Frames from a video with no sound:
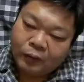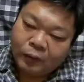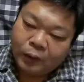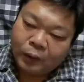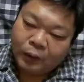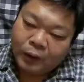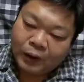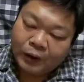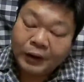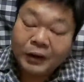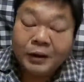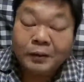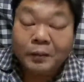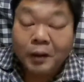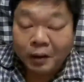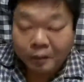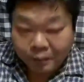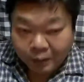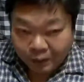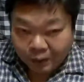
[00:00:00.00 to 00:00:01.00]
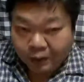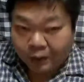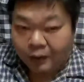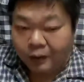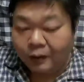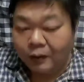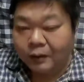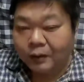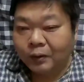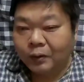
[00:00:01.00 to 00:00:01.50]
これをやってしまえば
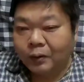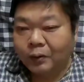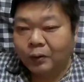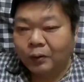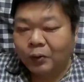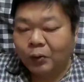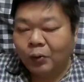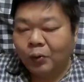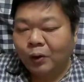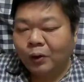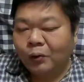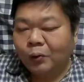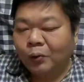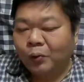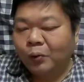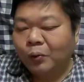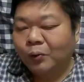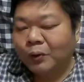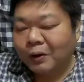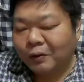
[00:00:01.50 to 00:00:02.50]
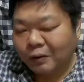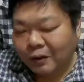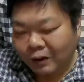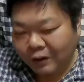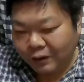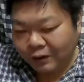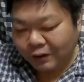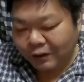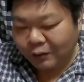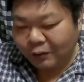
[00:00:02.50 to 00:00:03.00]
その後どうなの
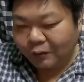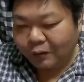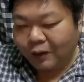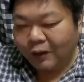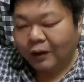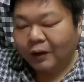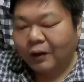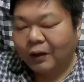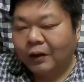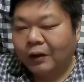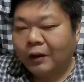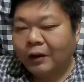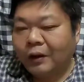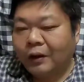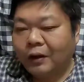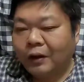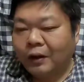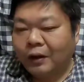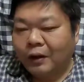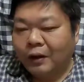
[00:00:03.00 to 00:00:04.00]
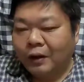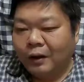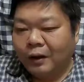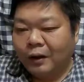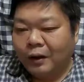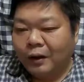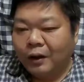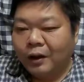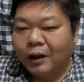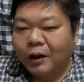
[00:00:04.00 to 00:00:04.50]
かっていうのは
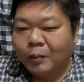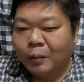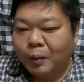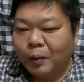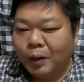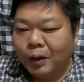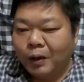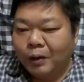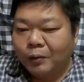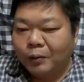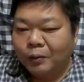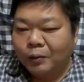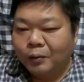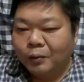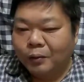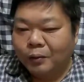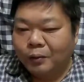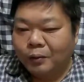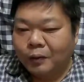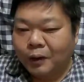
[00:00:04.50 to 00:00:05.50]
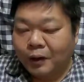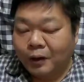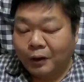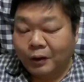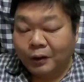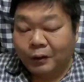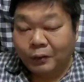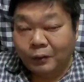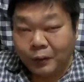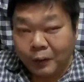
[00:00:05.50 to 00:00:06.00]
考えれば分かるわけ
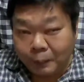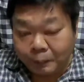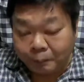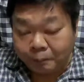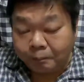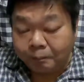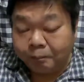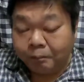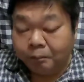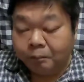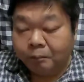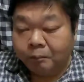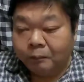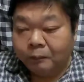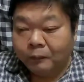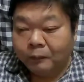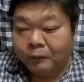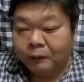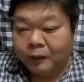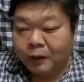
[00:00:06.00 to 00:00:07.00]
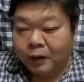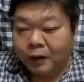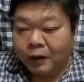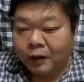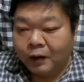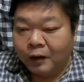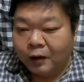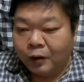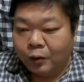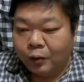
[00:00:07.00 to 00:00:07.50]
ですよね。
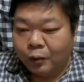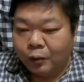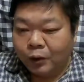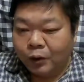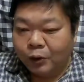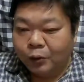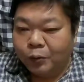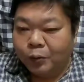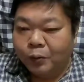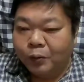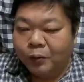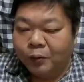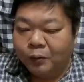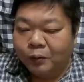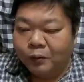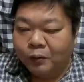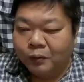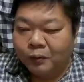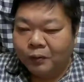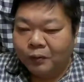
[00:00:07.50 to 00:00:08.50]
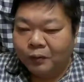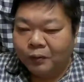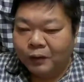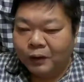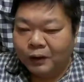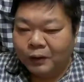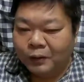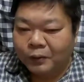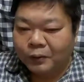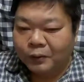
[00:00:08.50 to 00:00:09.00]
こう人の行
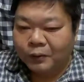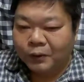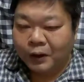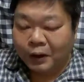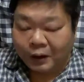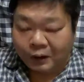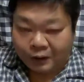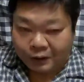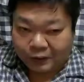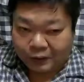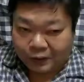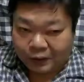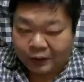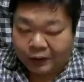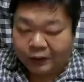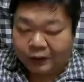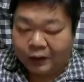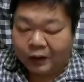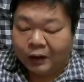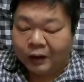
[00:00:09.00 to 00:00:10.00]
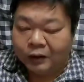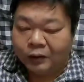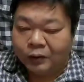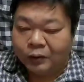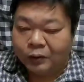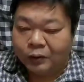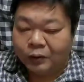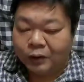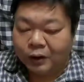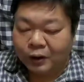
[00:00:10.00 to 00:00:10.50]
動ってそうじゃないですか何か
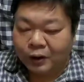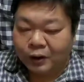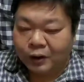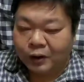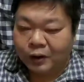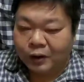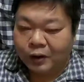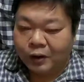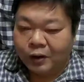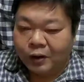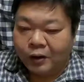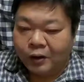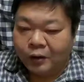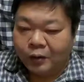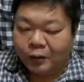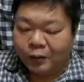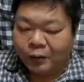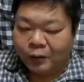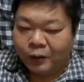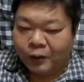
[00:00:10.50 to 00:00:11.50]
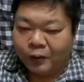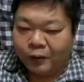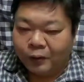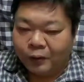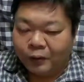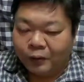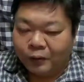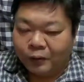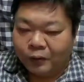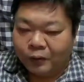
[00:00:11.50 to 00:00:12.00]
する時にこれをや
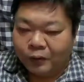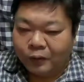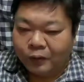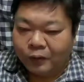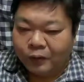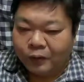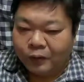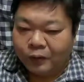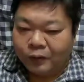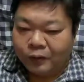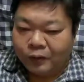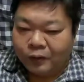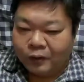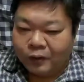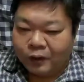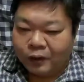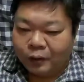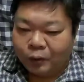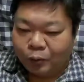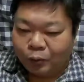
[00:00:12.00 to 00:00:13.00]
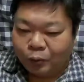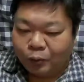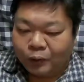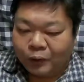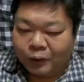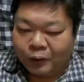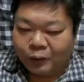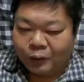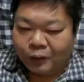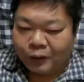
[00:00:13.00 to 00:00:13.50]
るとあとど
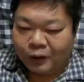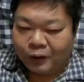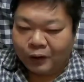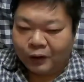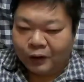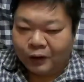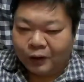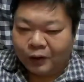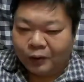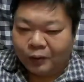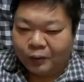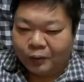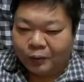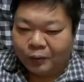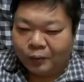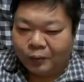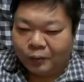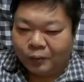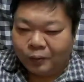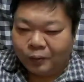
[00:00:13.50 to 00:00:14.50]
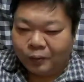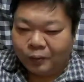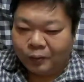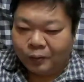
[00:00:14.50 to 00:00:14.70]
うなるのかなっていうこ